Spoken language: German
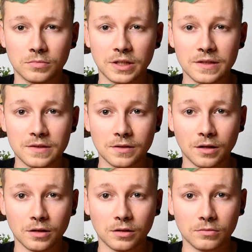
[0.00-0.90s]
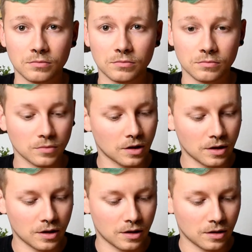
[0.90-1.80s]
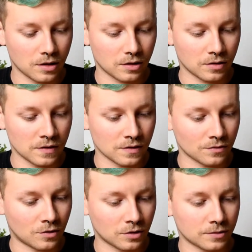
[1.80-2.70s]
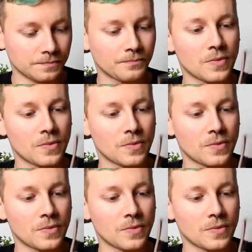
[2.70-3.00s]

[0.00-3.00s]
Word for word: Dienstag dieser Woche